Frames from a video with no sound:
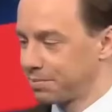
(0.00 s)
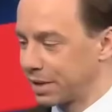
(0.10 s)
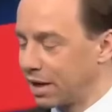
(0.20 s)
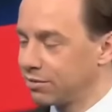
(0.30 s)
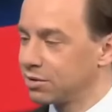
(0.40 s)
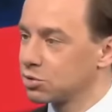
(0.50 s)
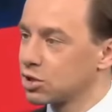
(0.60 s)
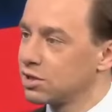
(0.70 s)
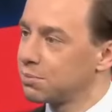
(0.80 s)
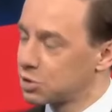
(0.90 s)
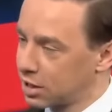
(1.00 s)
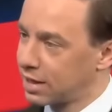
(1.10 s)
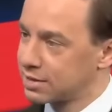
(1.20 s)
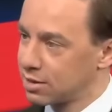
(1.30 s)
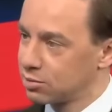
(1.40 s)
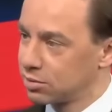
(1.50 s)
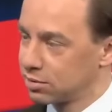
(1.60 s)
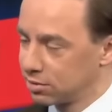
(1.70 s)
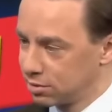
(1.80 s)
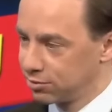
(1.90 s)
Ja wiem, że nie przekazał
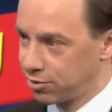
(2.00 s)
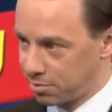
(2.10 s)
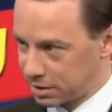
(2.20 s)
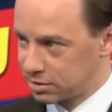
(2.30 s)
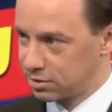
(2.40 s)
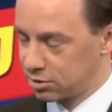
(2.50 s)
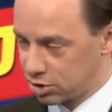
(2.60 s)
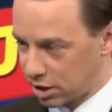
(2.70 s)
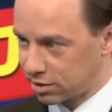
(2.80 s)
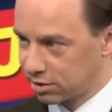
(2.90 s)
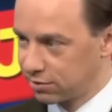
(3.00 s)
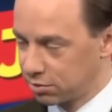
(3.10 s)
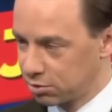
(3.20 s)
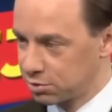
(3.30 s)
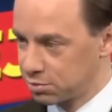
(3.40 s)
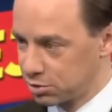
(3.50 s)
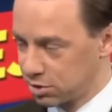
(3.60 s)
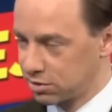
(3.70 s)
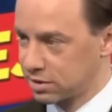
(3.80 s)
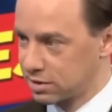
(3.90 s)
y, informacji żadnych i wiem to
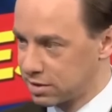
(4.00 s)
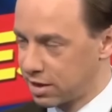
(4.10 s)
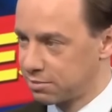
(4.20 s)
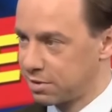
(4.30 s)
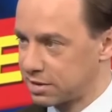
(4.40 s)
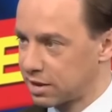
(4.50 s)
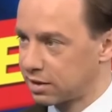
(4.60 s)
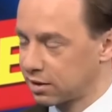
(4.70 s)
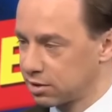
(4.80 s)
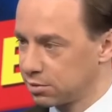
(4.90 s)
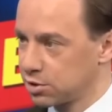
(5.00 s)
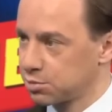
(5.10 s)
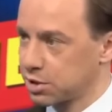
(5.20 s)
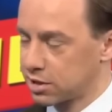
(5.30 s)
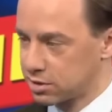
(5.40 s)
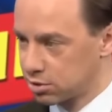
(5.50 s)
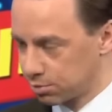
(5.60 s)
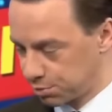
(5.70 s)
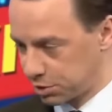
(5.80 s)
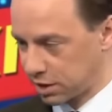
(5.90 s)
bezpośrednio z kancelarii prezydenta. Gdyby chciał przekazać,
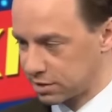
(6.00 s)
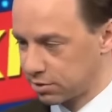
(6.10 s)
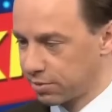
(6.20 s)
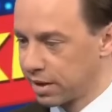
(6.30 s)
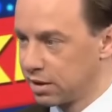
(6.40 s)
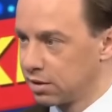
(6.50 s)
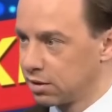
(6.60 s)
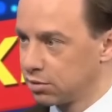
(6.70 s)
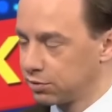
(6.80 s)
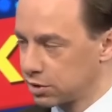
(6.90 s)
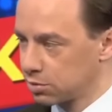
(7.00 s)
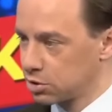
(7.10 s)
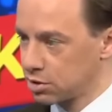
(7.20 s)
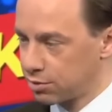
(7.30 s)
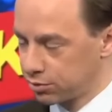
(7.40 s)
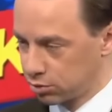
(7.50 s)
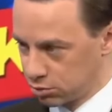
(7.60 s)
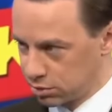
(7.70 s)
to by przekazał. Y, uważam, że zarówno... A Tusk...